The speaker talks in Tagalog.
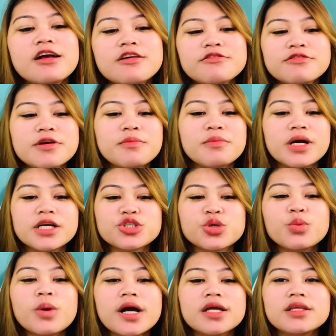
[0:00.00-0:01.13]
from March
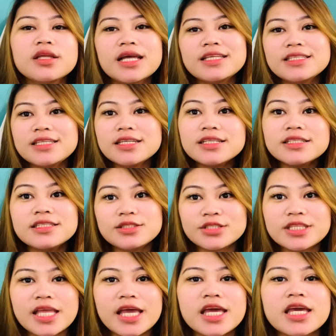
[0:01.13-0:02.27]
1 until
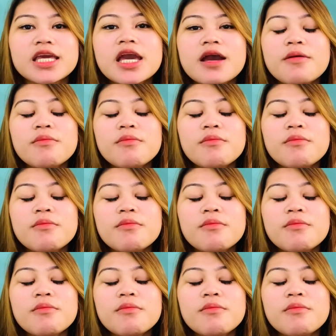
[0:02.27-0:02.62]
today,